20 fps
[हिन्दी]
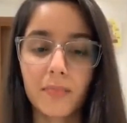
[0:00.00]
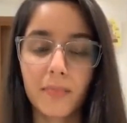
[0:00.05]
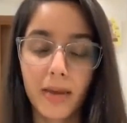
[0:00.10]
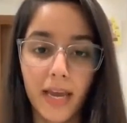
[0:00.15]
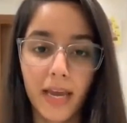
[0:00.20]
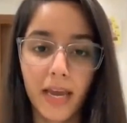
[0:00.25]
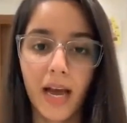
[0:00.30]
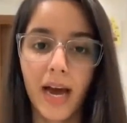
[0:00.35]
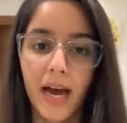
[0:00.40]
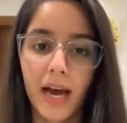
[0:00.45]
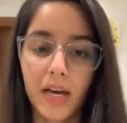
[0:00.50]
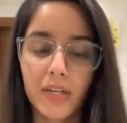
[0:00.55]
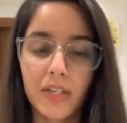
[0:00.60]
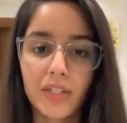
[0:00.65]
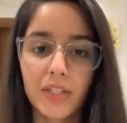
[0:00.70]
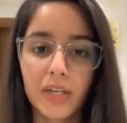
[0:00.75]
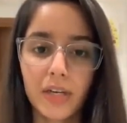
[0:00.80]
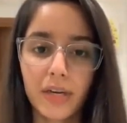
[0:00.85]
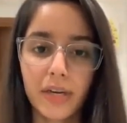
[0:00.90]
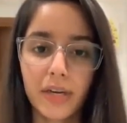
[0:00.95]
मैं
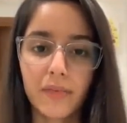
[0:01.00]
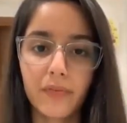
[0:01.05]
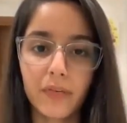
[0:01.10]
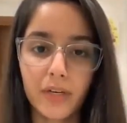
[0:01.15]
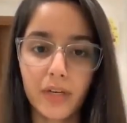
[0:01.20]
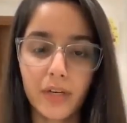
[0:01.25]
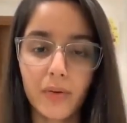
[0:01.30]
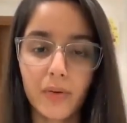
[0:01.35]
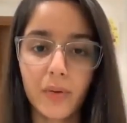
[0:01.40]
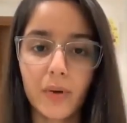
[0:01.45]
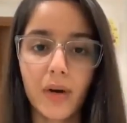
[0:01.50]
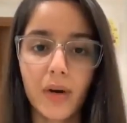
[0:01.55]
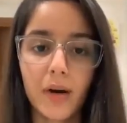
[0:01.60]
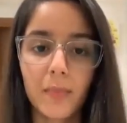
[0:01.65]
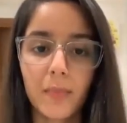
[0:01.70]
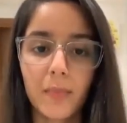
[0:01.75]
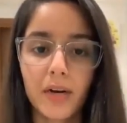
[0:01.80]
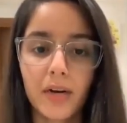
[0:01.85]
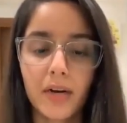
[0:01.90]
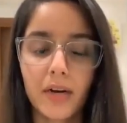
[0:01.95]
आज ये वीडियो
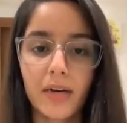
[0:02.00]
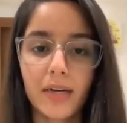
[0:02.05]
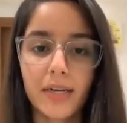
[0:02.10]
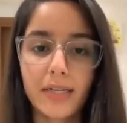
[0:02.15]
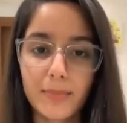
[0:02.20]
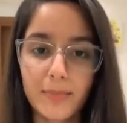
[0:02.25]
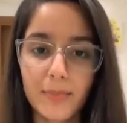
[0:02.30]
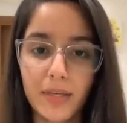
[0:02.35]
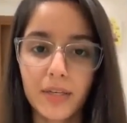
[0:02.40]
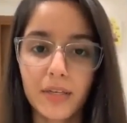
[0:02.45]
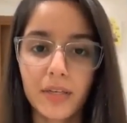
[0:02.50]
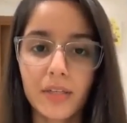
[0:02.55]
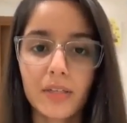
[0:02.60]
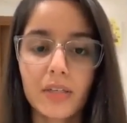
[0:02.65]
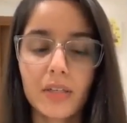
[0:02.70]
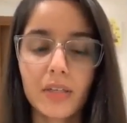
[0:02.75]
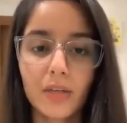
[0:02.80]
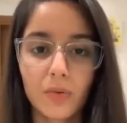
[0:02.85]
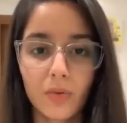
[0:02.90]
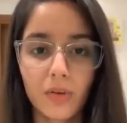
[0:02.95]
अपना एक्सपीरियंस
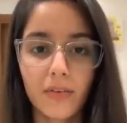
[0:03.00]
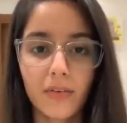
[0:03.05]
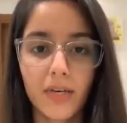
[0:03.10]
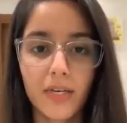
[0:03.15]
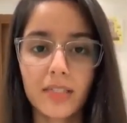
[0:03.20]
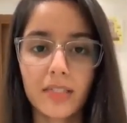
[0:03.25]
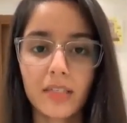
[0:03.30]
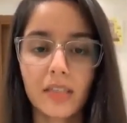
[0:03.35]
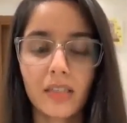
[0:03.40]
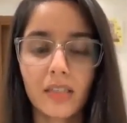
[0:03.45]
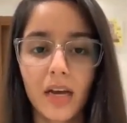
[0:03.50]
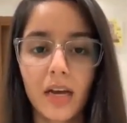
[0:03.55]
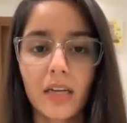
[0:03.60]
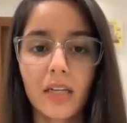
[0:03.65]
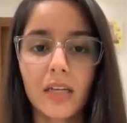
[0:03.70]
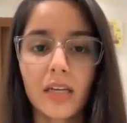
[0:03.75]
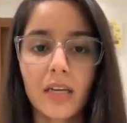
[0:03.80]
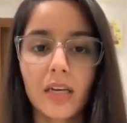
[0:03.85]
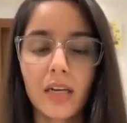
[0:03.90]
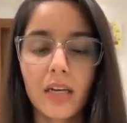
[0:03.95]
कोरोना वायरस के
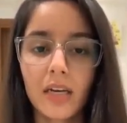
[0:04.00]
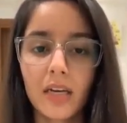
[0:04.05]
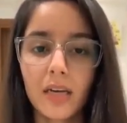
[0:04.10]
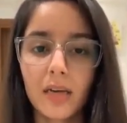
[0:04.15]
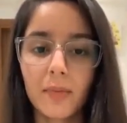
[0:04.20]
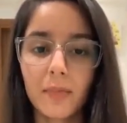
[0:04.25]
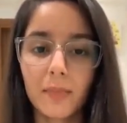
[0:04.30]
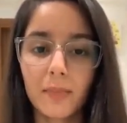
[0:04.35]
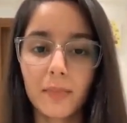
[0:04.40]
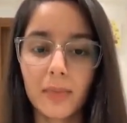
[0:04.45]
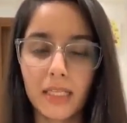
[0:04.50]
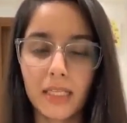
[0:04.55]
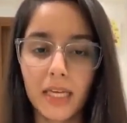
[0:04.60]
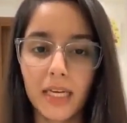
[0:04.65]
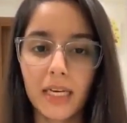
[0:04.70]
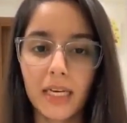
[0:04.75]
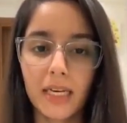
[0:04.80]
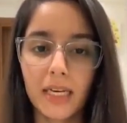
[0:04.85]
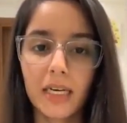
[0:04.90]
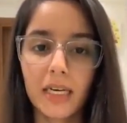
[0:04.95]
साथ
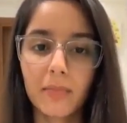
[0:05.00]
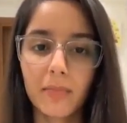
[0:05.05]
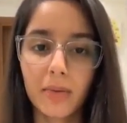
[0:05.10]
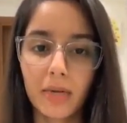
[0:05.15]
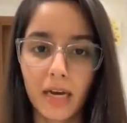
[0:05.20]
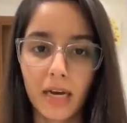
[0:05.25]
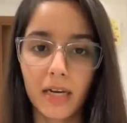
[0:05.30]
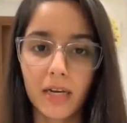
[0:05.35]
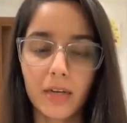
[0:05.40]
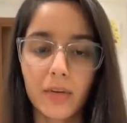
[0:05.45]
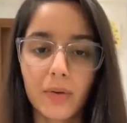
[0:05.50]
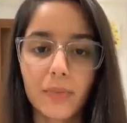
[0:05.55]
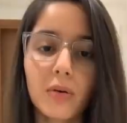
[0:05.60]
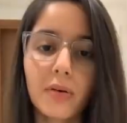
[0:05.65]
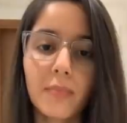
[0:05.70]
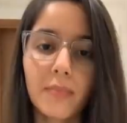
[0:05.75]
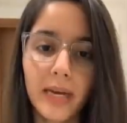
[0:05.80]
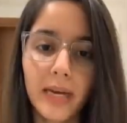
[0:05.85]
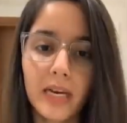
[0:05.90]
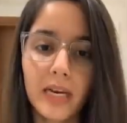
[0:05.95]
बताने के लिए बना रही हूँ
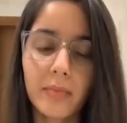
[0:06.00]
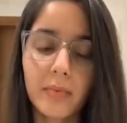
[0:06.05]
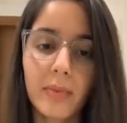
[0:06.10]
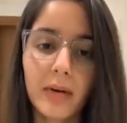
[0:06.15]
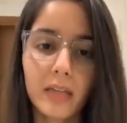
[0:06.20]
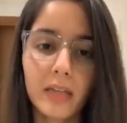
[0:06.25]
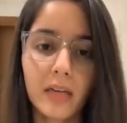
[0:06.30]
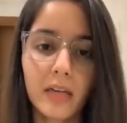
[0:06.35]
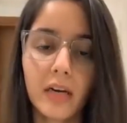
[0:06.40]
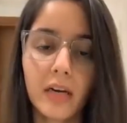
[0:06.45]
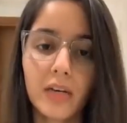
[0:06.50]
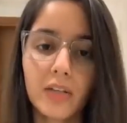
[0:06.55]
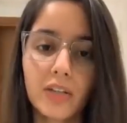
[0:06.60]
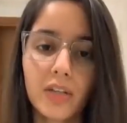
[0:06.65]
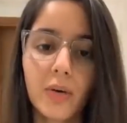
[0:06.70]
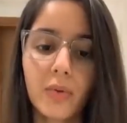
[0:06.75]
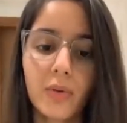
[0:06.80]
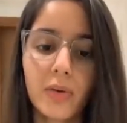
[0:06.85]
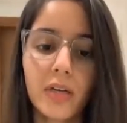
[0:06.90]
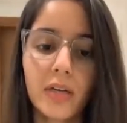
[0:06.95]
पहले मैं बात करना
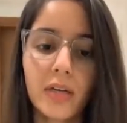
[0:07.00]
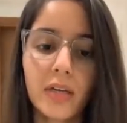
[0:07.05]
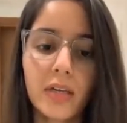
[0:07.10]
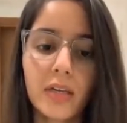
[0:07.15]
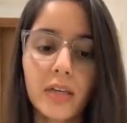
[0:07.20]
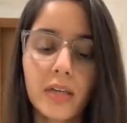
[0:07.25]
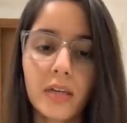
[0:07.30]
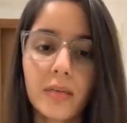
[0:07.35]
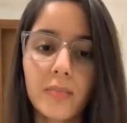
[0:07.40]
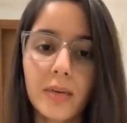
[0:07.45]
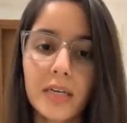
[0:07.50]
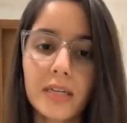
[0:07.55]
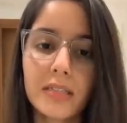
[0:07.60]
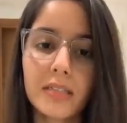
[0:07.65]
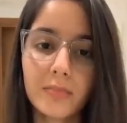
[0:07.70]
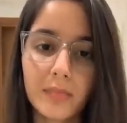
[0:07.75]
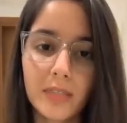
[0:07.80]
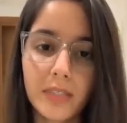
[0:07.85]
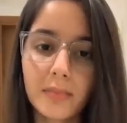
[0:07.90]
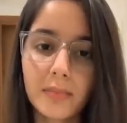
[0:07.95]
चाहूँगी कि मेरे
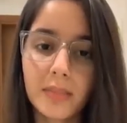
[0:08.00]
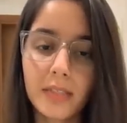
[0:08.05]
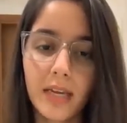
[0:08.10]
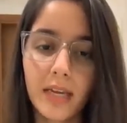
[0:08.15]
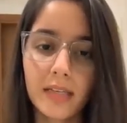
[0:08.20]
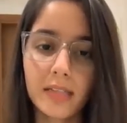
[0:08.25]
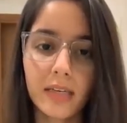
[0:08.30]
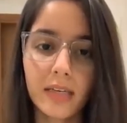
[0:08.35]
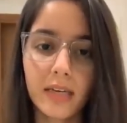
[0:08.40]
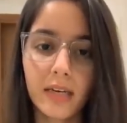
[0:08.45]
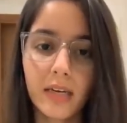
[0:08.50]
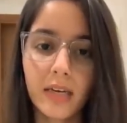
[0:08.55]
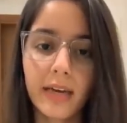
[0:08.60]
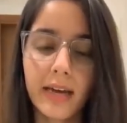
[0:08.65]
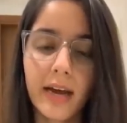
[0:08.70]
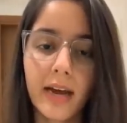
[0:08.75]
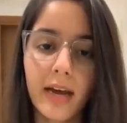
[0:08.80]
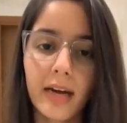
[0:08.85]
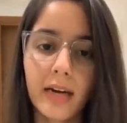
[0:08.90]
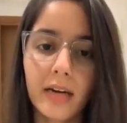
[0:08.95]
सिम्टम्स कैसे रहे
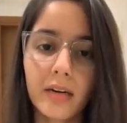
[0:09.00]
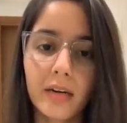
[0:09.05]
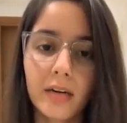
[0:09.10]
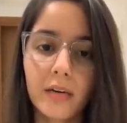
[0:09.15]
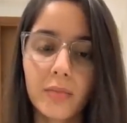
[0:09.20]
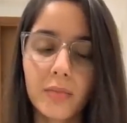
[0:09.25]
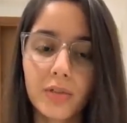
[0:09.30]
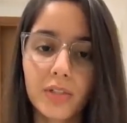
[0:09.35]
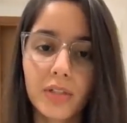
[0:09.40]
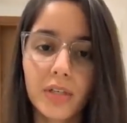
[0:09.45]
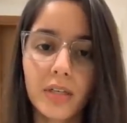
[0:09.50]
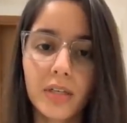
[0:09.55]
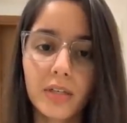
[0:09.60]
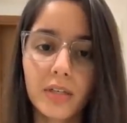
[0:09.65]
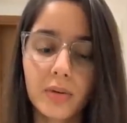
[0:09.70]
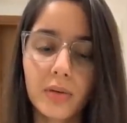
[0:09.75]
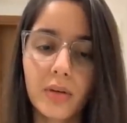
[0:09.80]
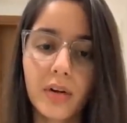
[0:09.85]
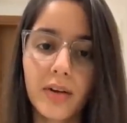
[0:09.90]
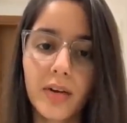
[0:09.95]
एंड uh, मुझे
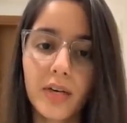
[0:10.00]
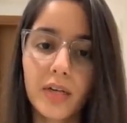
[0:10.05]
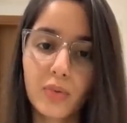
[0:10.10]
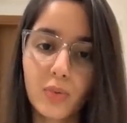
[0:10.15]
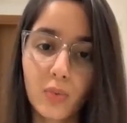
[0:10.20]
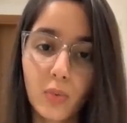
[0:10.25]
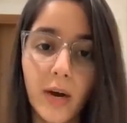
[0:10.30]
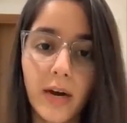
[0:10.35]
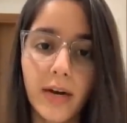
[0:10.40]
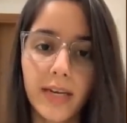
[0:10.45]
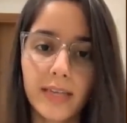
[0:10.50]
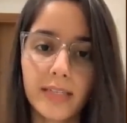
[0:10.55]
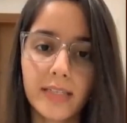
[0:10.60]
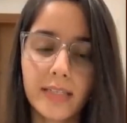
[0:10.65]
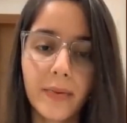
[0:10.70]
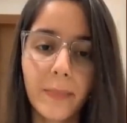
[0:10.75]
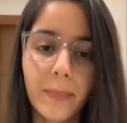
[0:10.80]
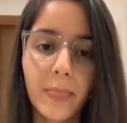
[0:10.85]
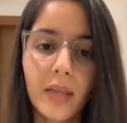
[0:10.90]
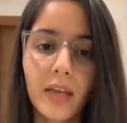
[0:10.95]
कोरोना वायरस हुआ
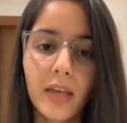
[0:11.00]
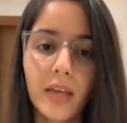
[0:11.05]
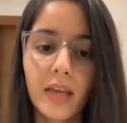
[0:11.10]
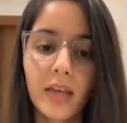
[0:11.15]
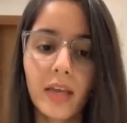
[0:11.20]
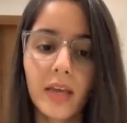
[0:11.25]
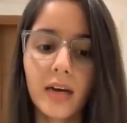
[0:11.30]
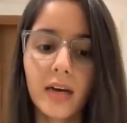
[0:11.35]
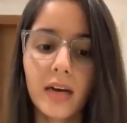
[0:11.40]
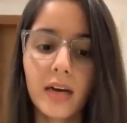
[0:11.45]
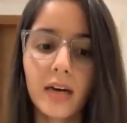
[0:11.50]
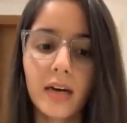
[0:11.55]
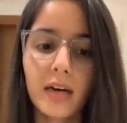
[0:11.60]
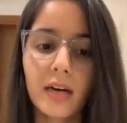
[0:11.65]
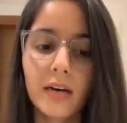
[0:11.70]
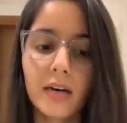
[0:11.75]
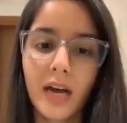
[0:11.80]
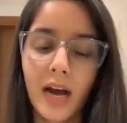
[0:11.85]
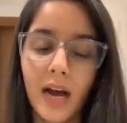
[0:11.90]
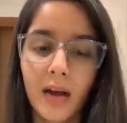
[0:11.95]
कैसे
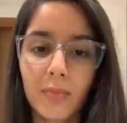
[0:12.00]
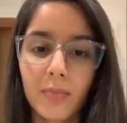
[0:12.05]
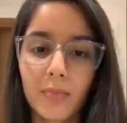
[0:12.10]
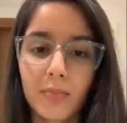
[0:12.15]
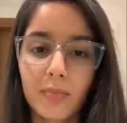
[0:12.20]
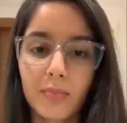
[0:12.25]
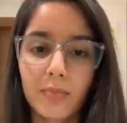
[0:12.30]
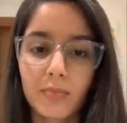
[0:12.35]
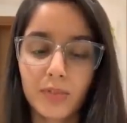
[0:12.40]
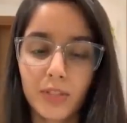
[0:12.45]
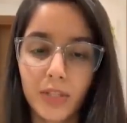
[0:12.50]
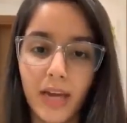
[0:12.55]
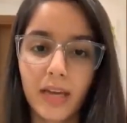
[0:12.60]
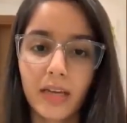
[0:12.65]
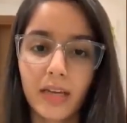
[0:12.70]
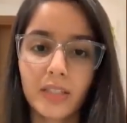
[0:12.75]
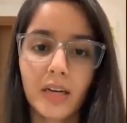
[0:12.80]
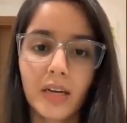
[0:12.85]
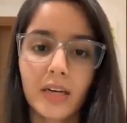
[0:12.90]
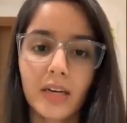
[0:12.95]
uh, आप
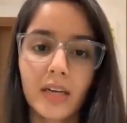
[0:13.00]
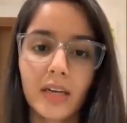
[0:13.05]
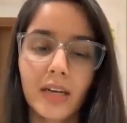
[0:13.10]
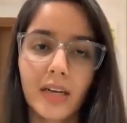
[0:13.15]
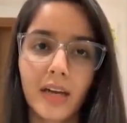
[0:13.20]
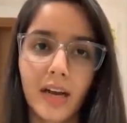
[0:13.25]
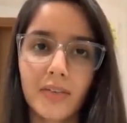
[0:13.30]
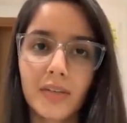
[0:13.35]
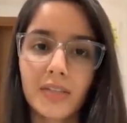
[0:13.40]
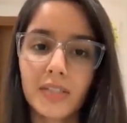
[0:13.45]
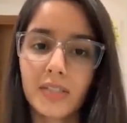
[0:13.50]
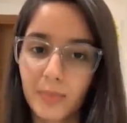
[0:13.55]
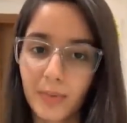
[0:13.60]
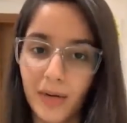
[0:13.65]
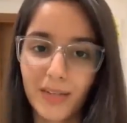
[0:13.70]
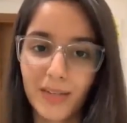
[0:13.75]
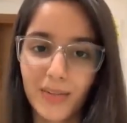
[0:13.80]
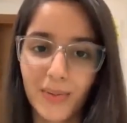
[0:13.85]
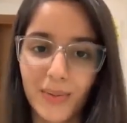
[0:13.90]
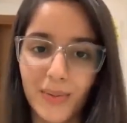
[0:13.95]
शायद जान के काफ़ी
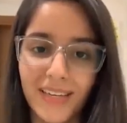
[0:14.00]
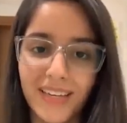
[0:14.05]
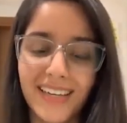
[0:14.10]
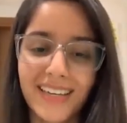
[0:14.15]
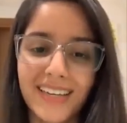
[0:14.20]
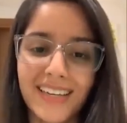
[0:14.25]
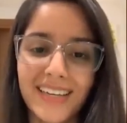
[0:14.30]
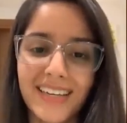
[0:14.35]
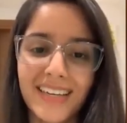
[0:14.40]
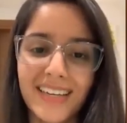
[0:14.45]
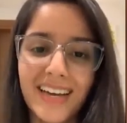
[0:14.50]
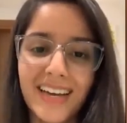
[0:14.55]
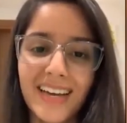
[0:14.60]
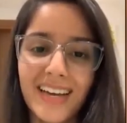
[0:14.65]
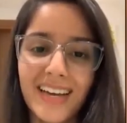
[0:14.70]
सरप्राइज होंगे कि